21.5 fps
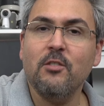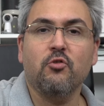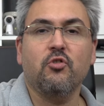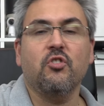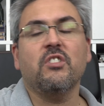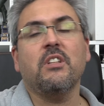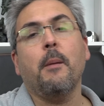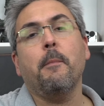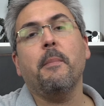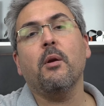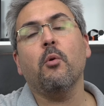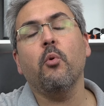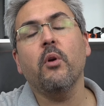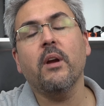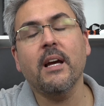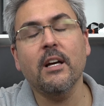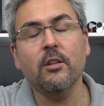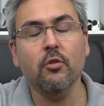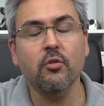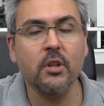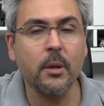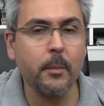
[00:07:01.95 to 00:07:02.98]
los está
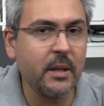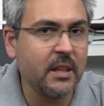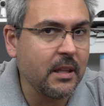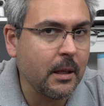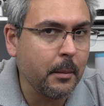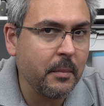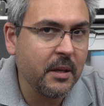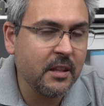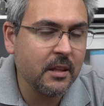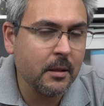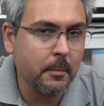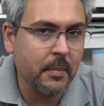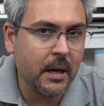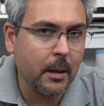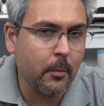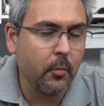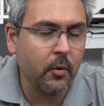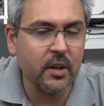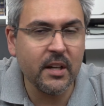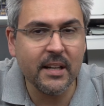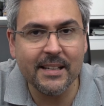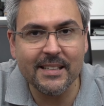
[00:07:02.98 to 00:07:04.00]
perjudicando tremendamente
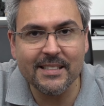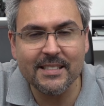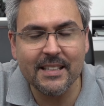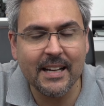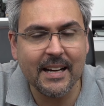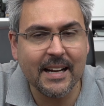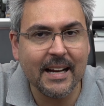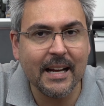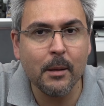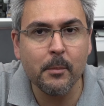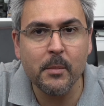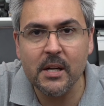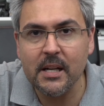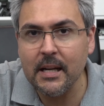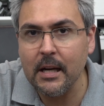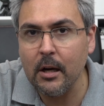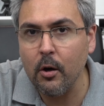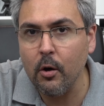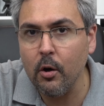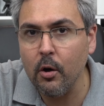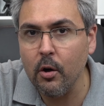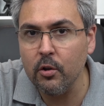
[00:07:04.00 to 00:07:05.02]
para poder ingresar acá al
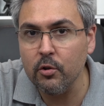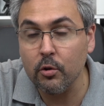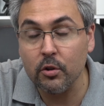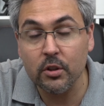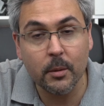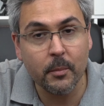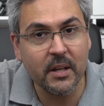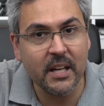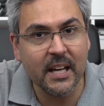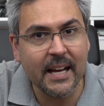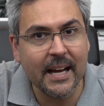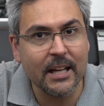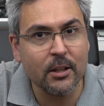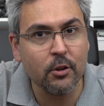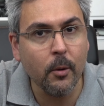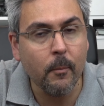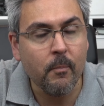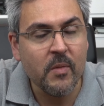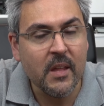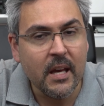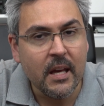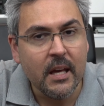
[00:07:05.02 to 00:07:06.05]
mercado
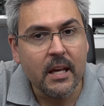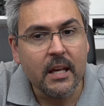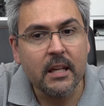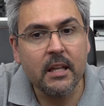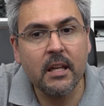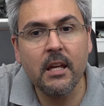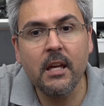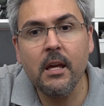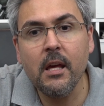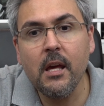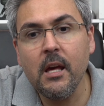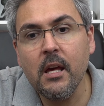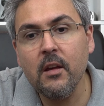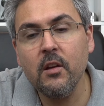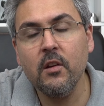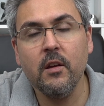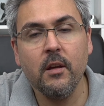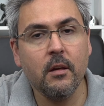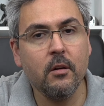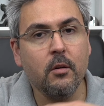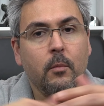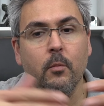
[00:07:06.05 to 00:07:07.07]
norteamericano. Y
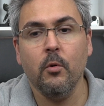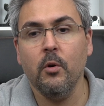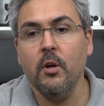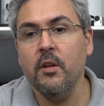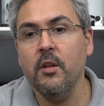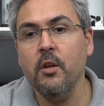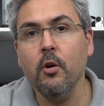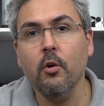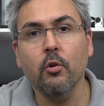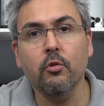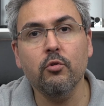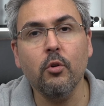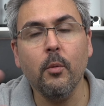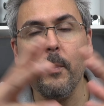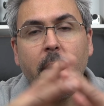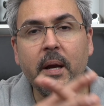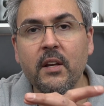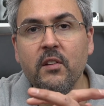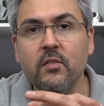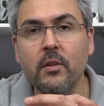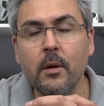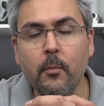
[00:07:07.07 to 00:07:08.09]
eh, como les digo, en otros
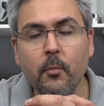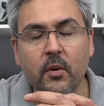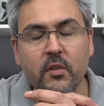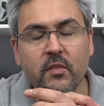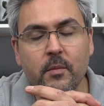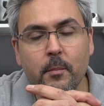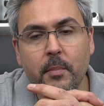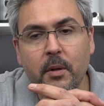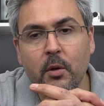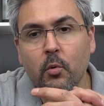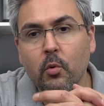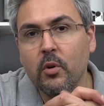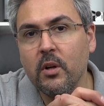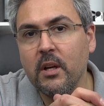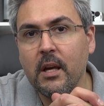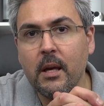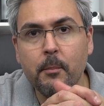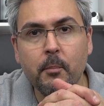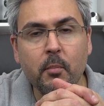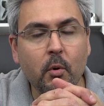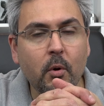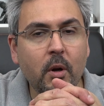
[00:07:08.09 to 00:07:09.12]
países, pues en Perú,
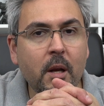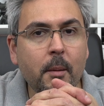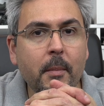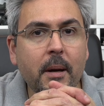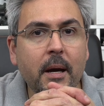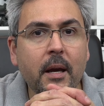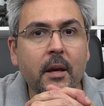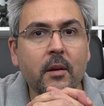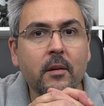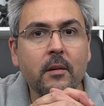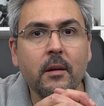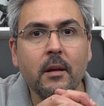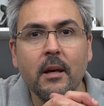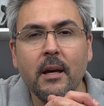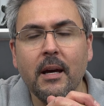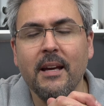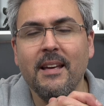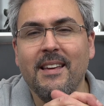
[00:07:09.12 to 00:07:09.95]
qué problema hay,